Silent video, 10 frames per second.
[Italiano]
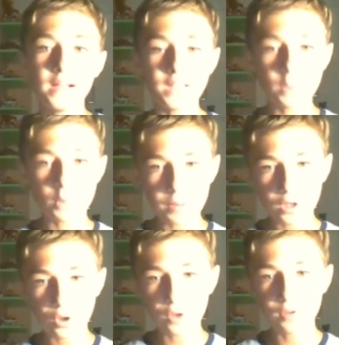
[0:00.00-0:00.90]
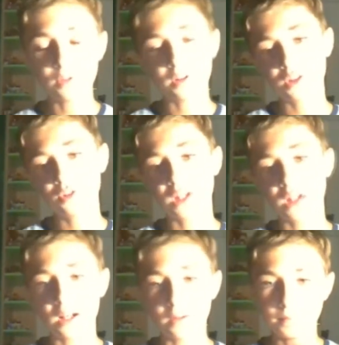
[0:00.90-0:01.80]
nel mio piccolo volevo anch'io
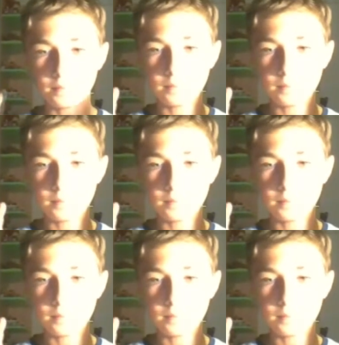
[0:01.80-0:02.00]
dare la,